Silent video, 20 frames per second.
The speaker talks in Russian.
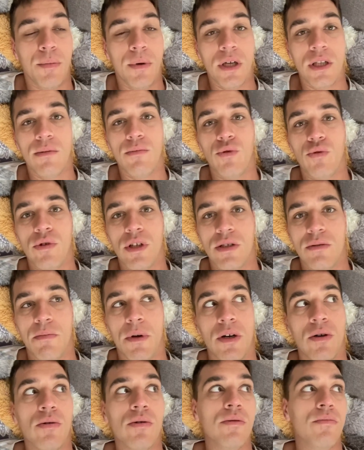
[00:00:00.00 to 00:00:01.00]
поэтому у нас
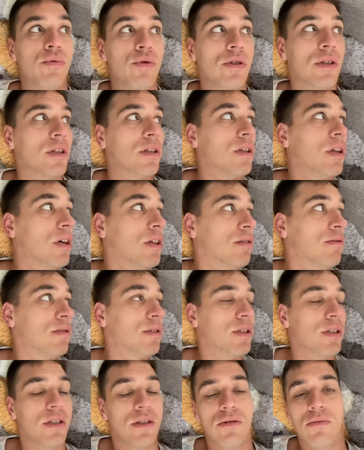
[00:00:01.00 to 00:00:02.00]
поход будет
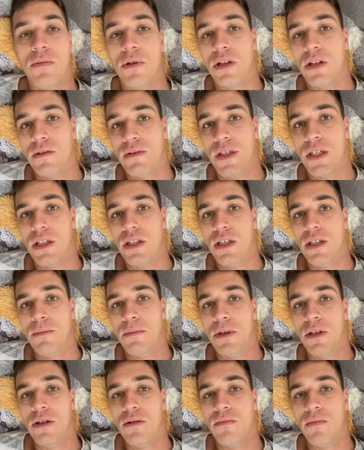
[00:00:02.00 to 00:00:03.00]
откладываться. Я думал, на выходные
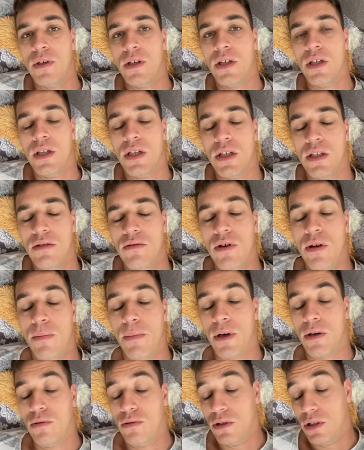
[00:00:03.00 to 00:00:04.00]
пойдем. Ну, не
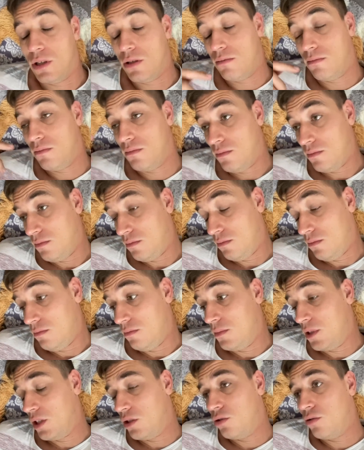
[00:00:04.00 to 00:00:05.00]
поход, а
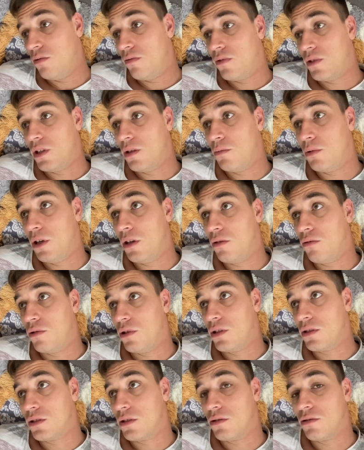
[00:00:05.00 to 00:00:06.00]
ночевка на
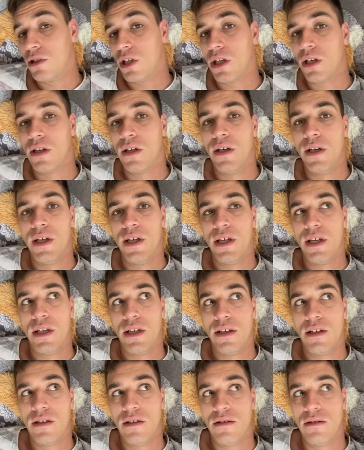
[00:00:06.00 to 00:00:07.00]
природе, скажу так.
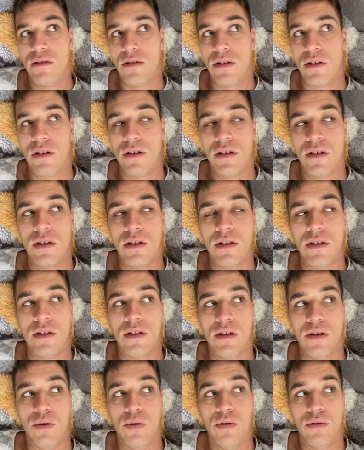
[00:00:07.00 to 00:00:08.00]
Вот.
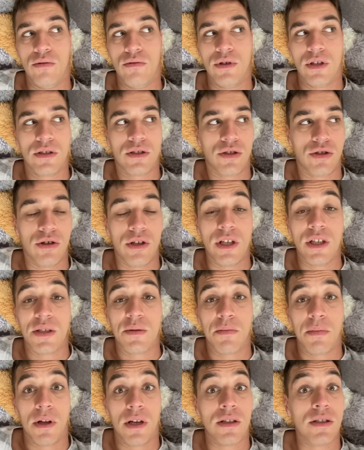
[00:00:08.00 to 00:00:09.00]
Э, но у нас еще
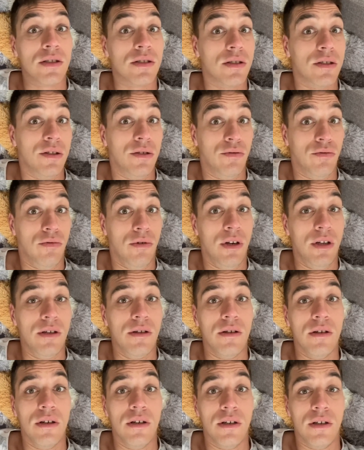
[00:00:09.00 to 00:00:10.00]
есть планы с
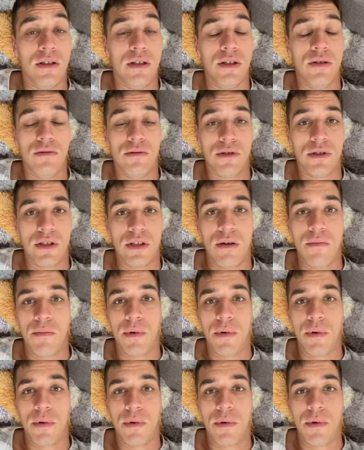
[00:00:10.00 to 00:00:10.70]
Юлей грандиозные,